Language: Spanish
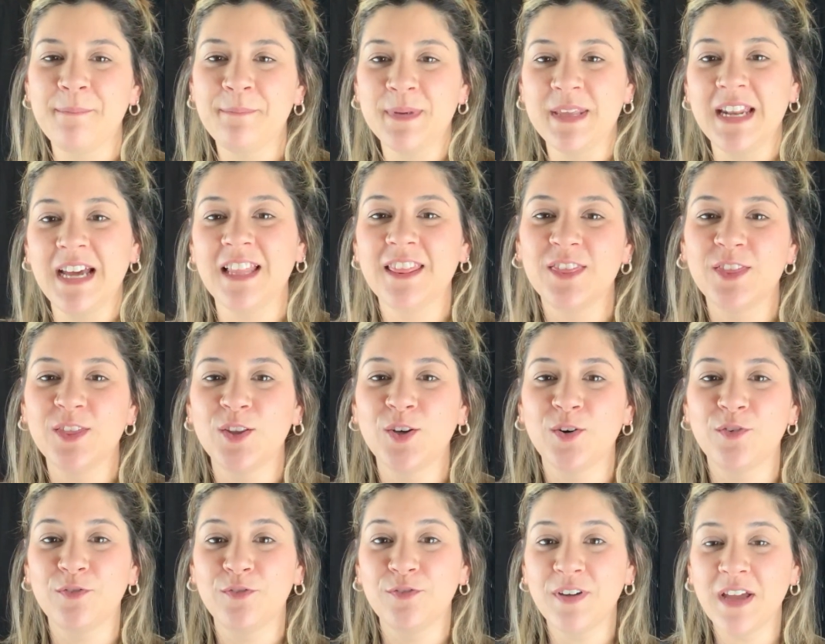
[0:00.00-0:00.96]
mirando
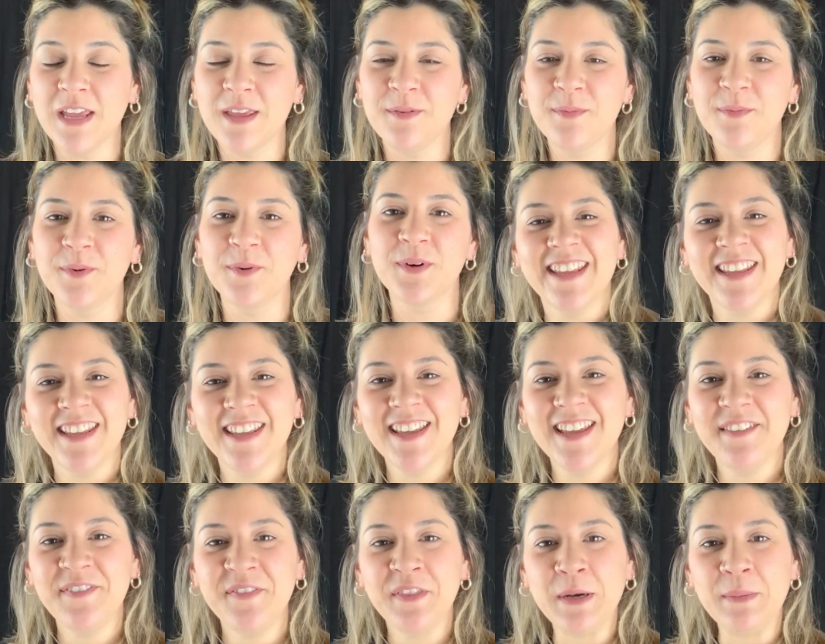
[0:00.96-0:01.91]
Facebook y
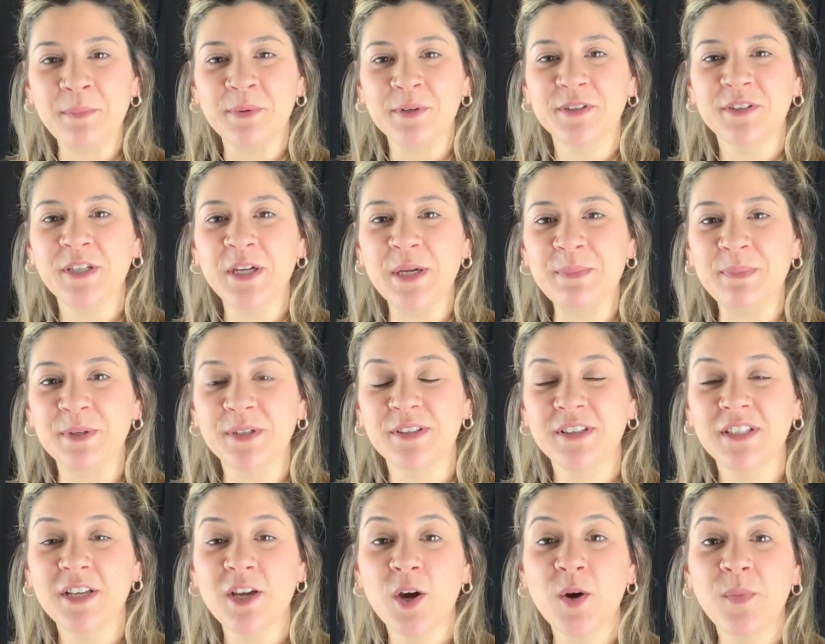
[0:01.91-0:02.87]
entre posteo y
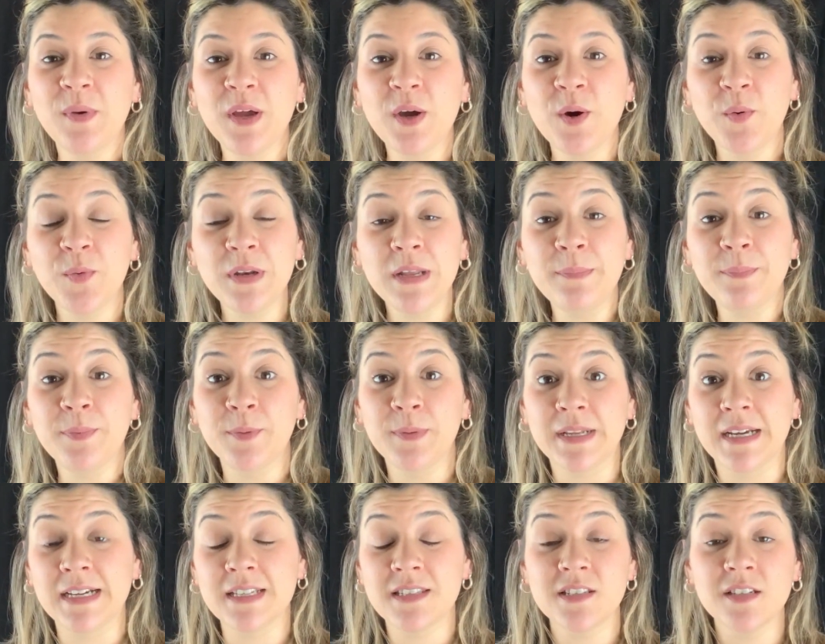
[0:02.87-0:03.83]
posteo veo una
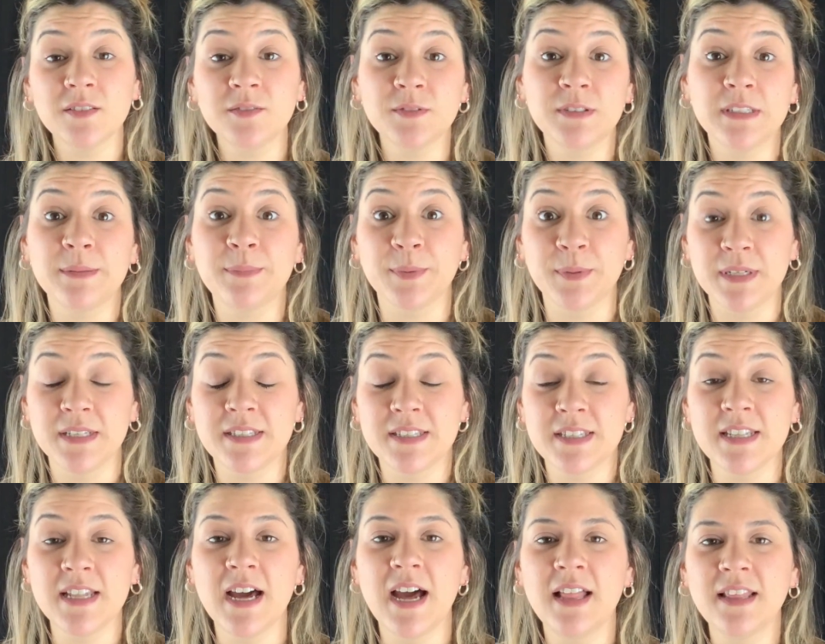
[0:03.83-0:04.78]
publicación de una
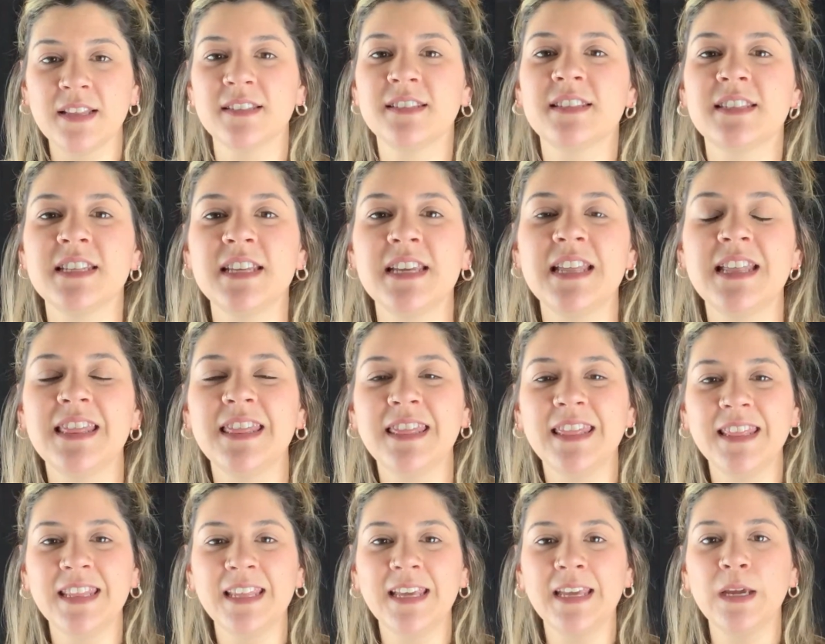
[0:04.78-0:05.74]
publicidad, sí,
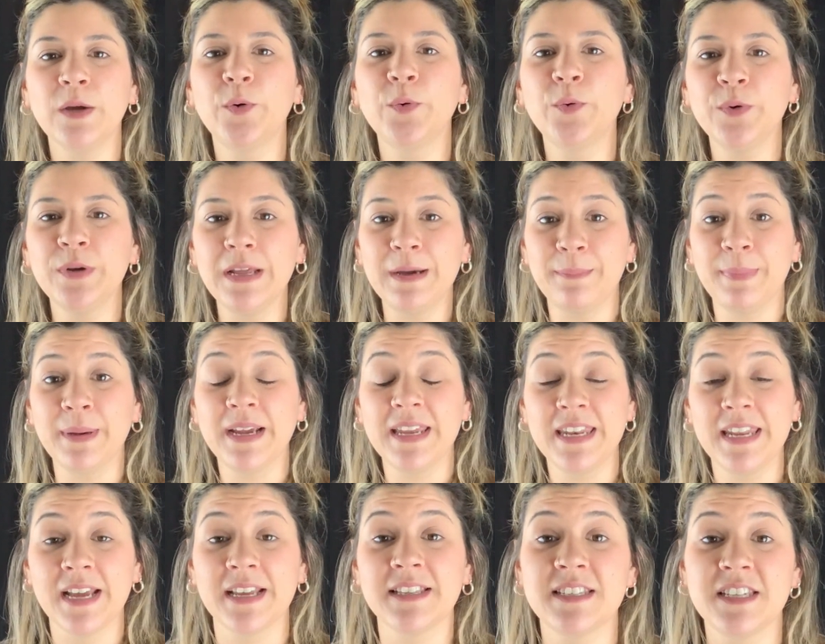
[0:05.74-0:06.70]
de una
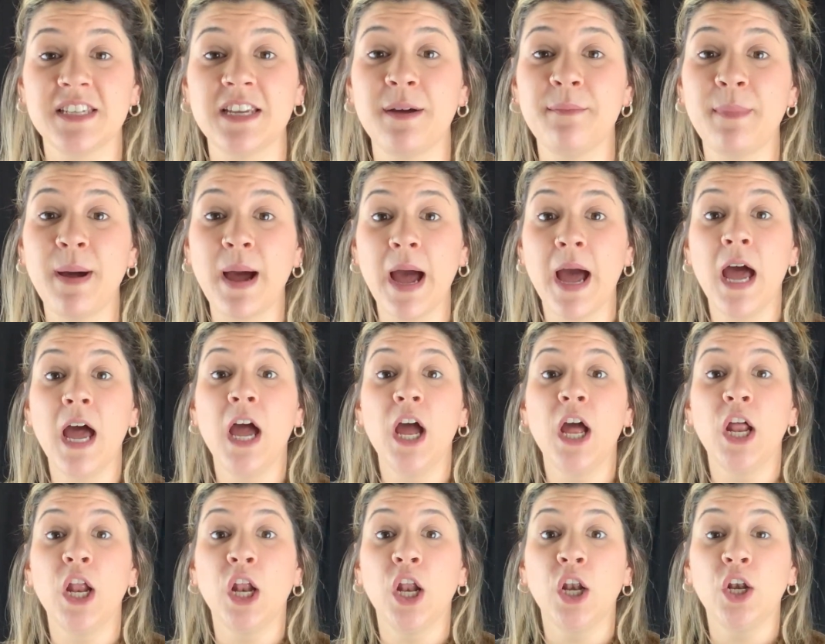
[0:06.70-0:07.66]
página que se llama
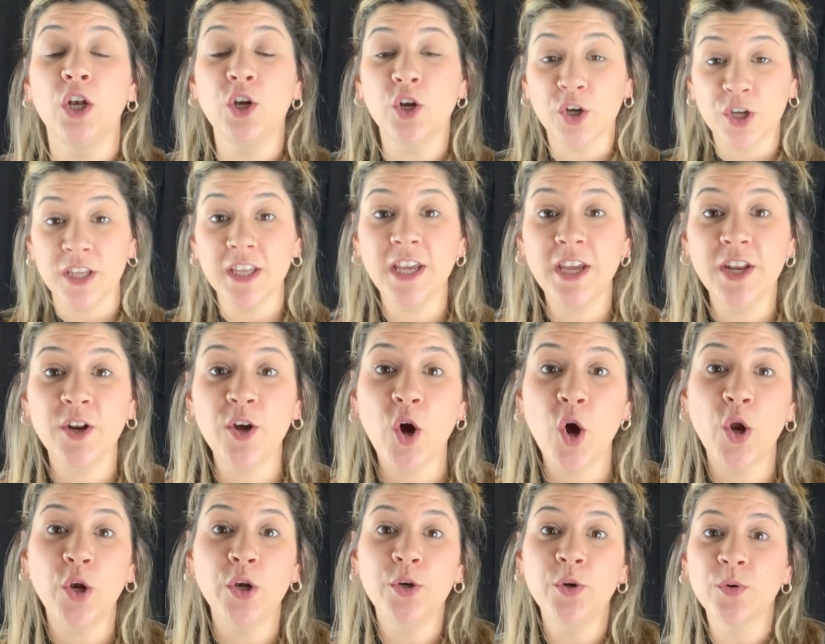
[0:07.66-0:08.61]
lo
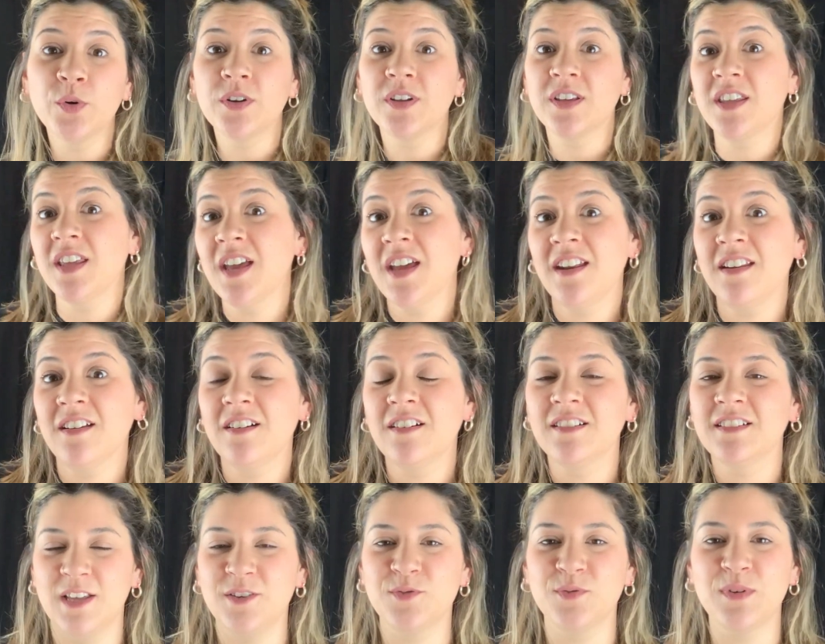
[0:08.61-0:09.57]
quiero, Look
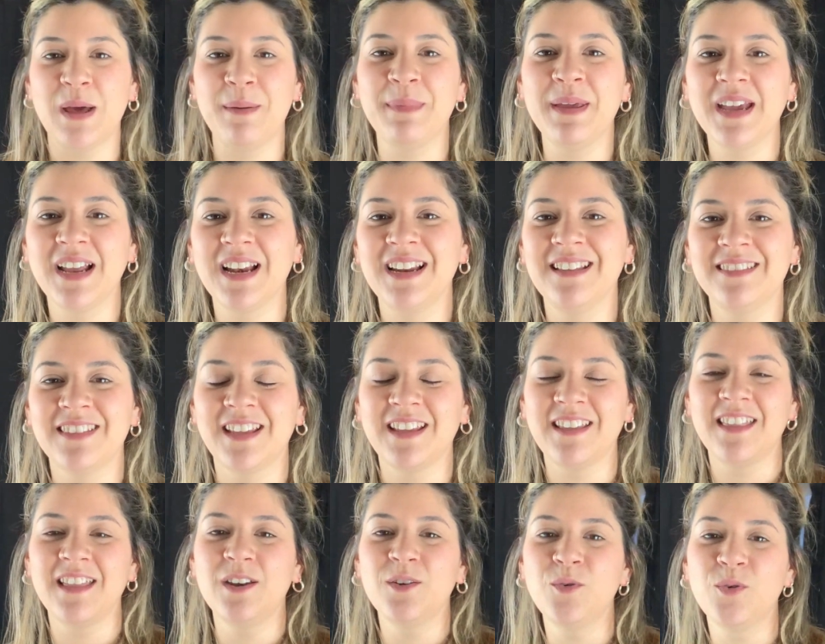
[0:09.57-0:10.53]
quiero, es una mezcla
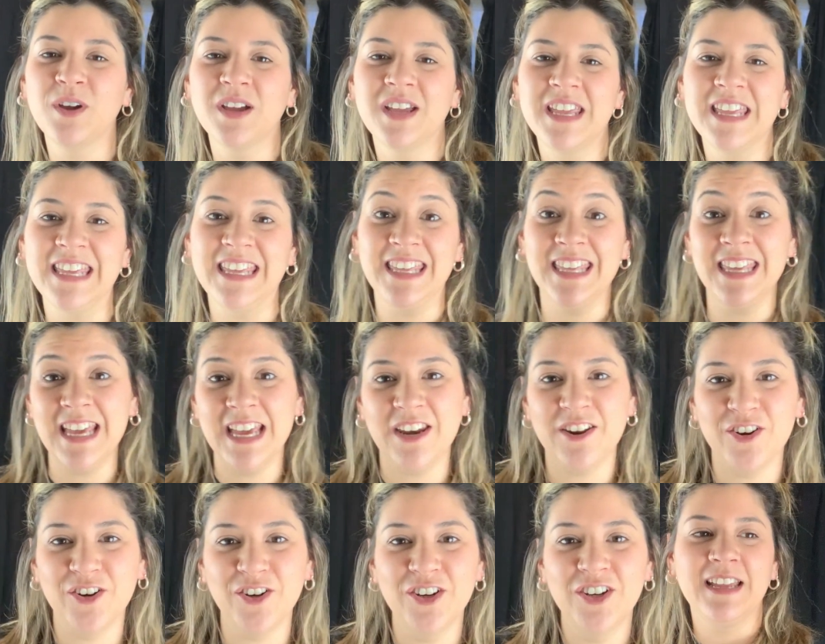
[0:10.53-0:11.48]
entre de Look y
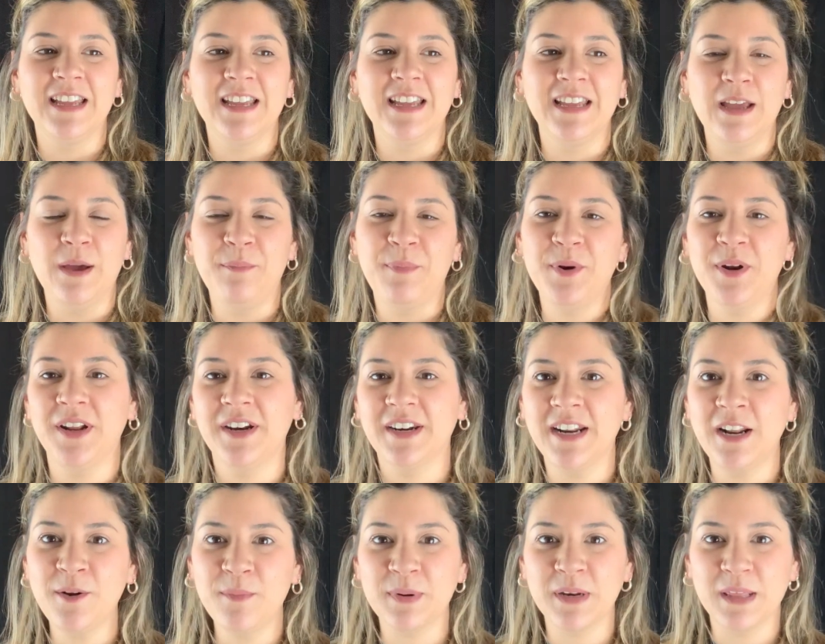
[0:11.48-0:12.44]
quiero, eh, pero es
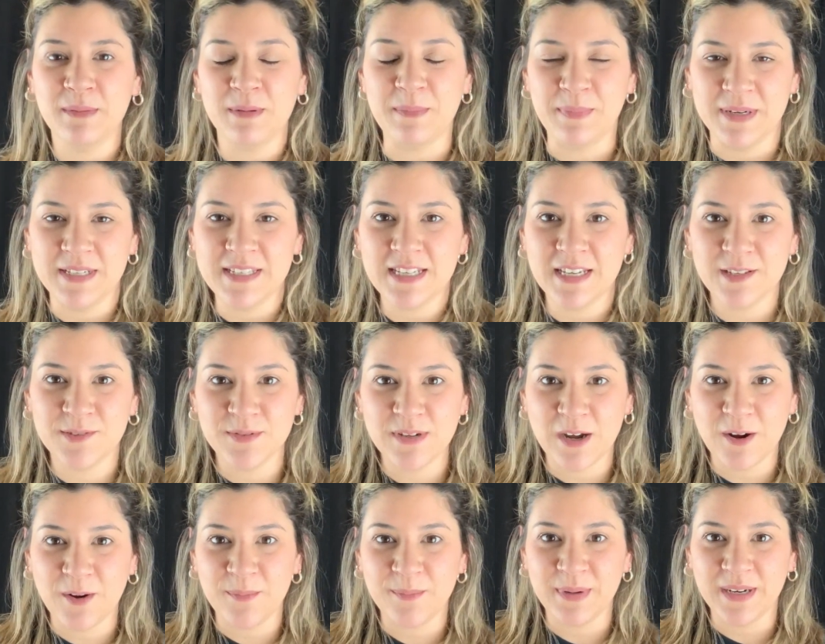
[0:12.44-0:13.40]
raro porque me parece que es
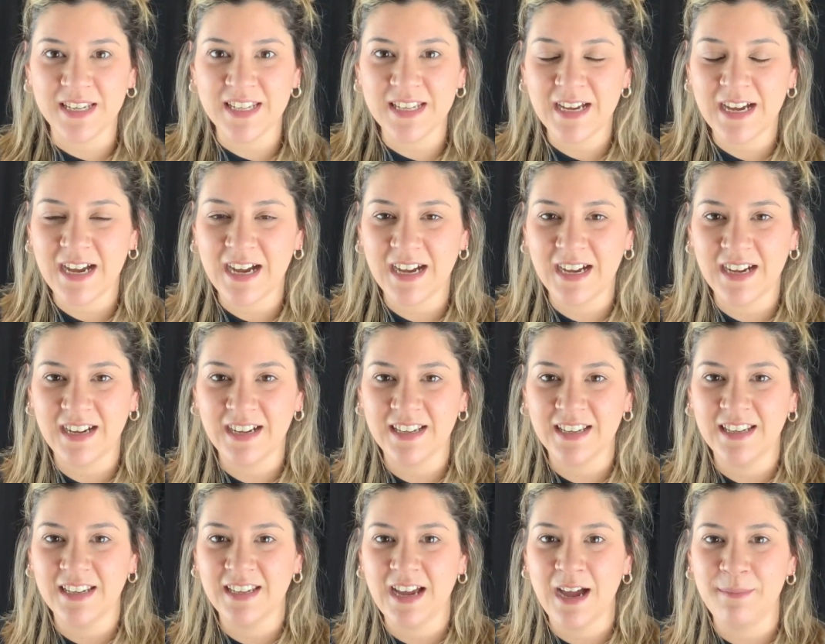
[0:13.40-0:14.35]
una compañía
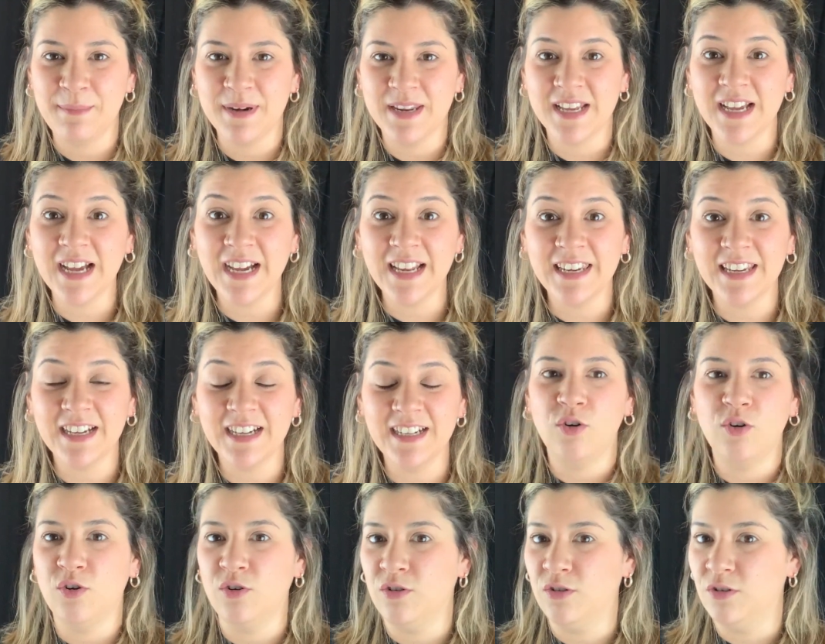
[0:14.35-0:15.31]
eh, americana
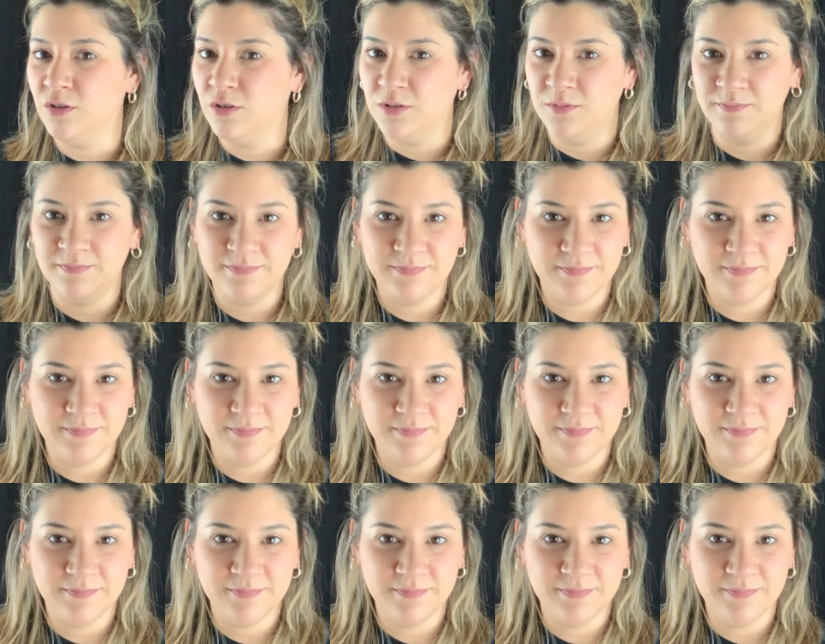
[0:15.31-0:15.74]
o